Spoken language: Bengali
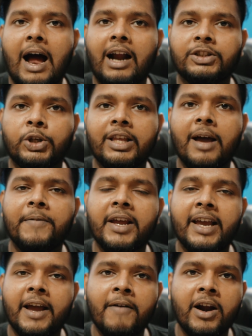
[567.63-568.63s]
আর যদি আপনি
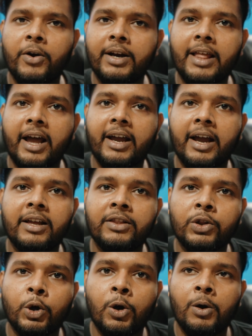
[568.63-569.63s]
গেমার হয়ে থাকেন
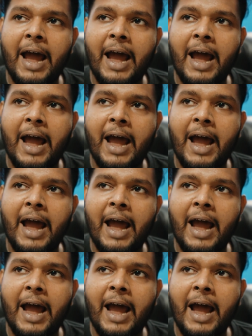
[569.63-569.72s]
তো